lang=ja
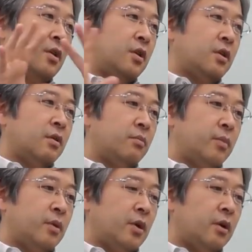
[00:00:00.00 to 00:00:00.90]
時
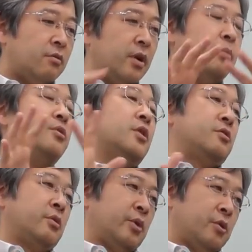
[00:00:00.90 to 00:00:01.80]
に役割分担
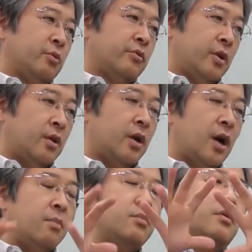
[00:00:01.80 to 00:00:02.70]
すればいいと思うんですね。だから
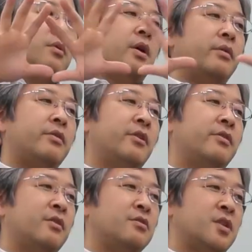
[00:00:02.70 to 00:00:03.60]
半分ぐらいは政
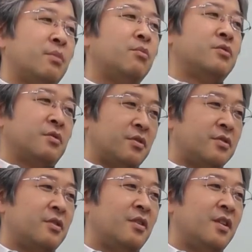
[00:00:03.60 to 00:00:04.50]
策専門職です。